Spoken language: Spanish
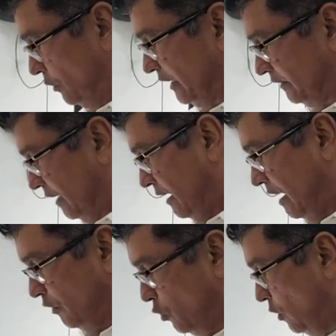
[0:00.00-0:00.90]
donde están las
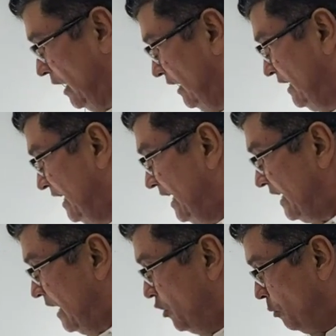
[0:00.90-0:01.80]
agujas
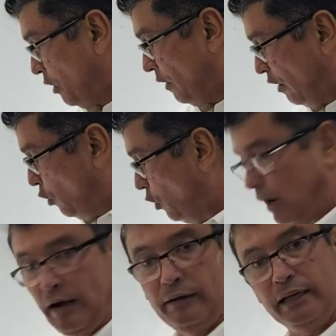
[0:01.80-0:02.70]
y el número de
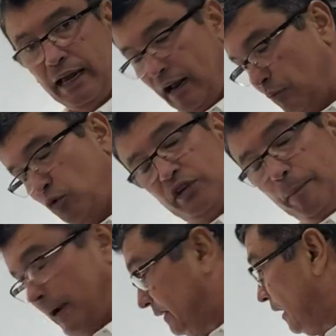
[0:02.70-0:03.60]
agujas. En muchas
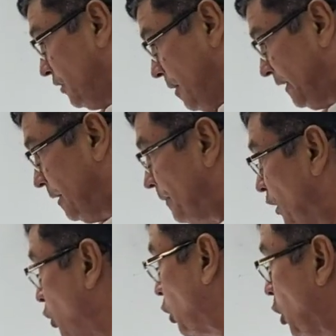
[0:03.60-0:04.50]
partes lo llaman también
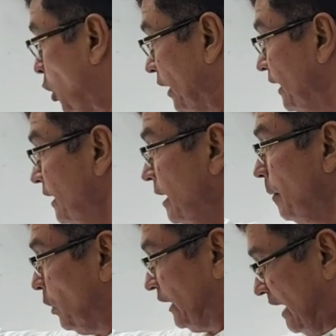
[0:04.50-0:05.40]
los colores,
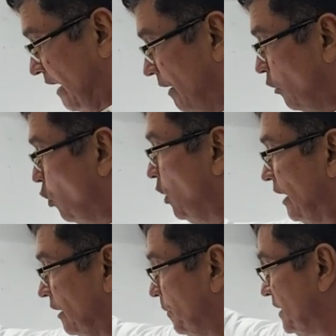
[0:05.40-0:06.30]
porque cada aguja
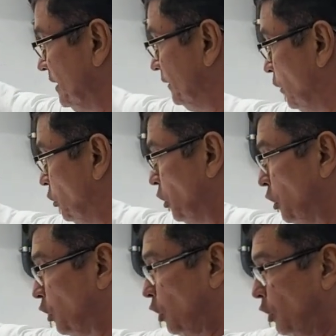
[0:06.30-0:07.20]
representa uno de
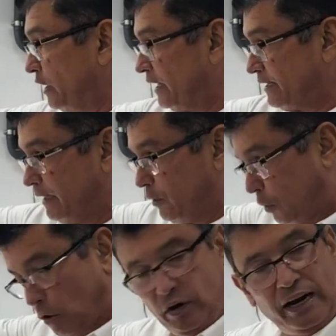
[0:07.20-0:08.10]
los colores que se le
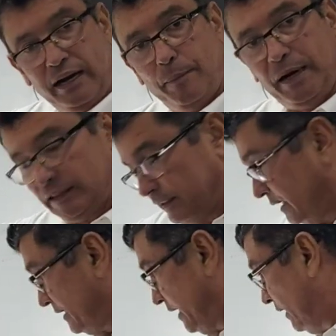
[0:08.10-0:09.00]
colocan en la parte
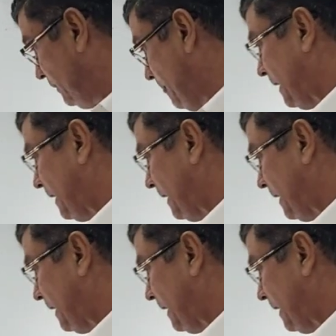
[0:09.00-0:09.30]
trasera.